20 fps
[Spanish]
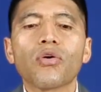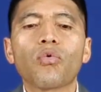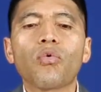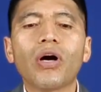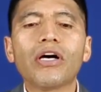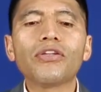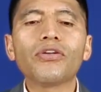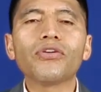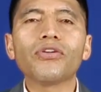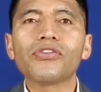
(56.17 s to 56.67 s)

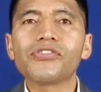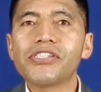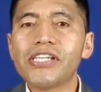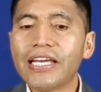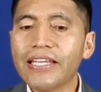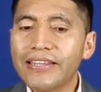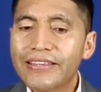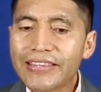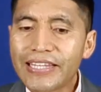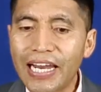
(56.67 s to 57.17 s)
Cuando nos
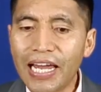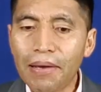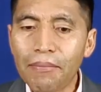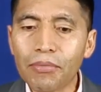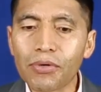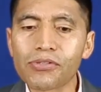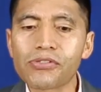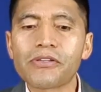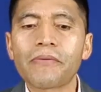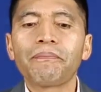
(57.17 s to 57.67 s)

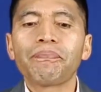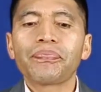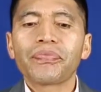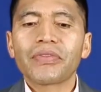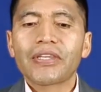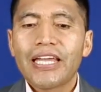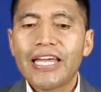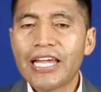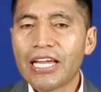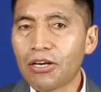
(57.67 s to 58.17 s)
centramos
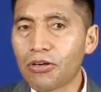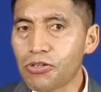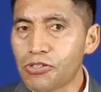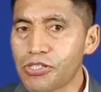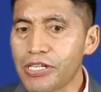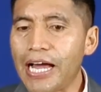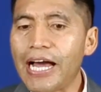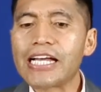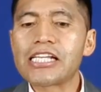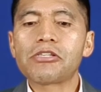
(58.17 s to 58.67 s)
en
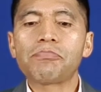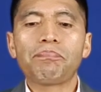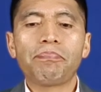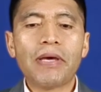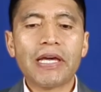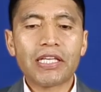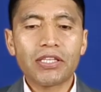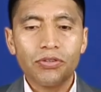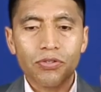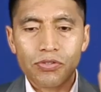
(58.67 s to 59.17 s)
los
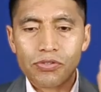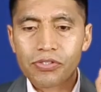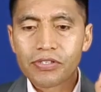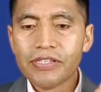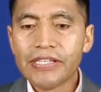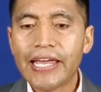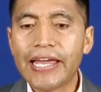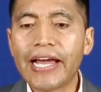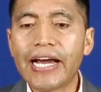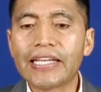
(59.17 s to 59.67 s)
aspectos
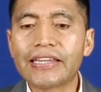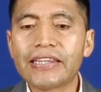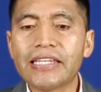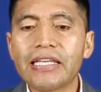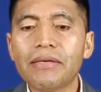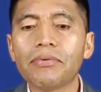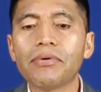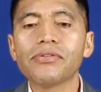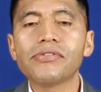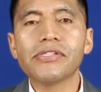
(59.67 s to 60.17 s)

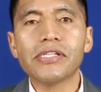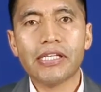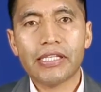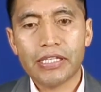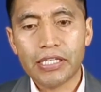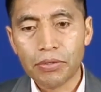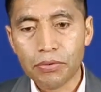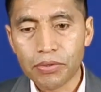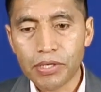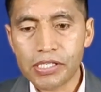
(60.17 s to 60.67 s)
negativos
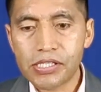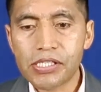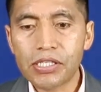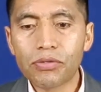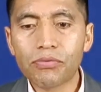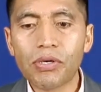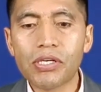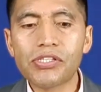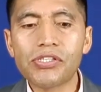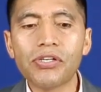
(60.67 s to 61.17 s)
de una
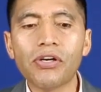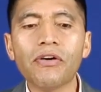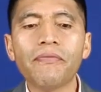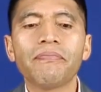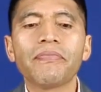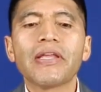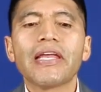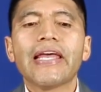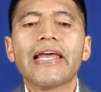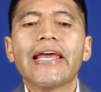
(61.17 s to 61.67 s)

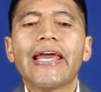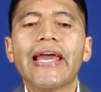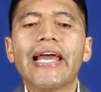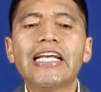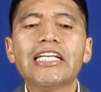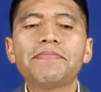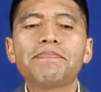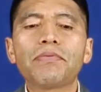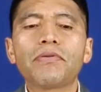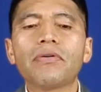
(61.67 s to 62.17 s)
situación,
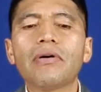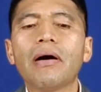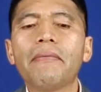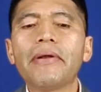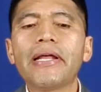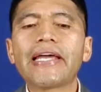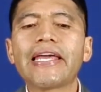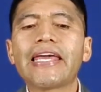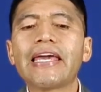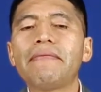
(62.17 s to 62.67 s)
es
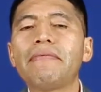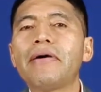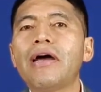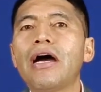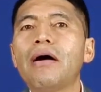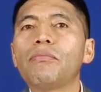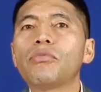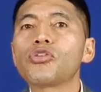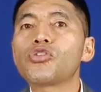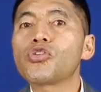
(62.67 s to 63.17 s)
probable que
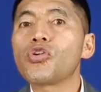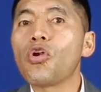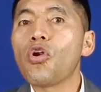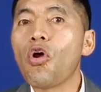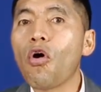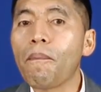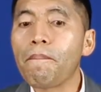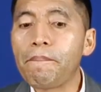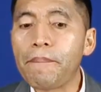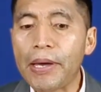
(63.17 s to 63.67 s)
veamos
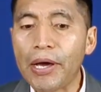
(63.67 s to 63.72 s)
lo